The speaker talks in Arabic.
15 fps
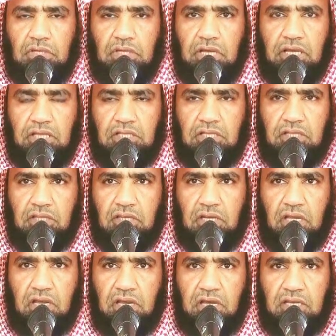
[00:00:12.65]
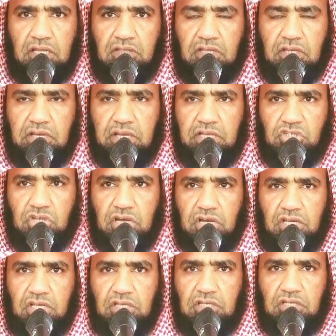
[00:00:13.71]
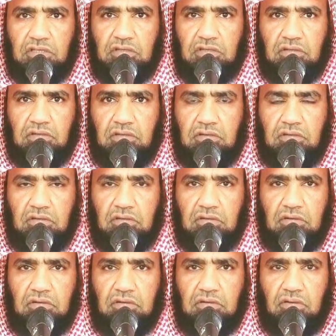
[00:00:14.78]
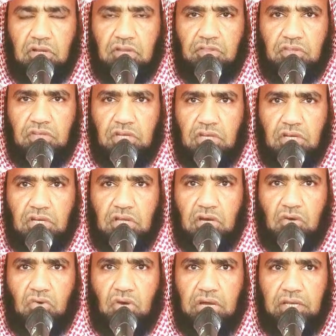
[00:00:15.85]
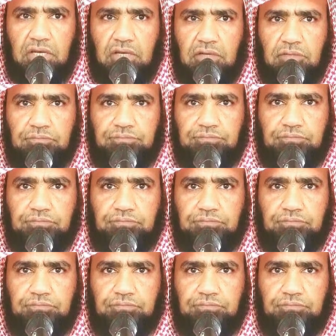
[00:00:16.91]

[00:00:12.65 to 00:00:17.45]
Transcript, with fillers: من حديث الحارث الاشعري رضي الله عنه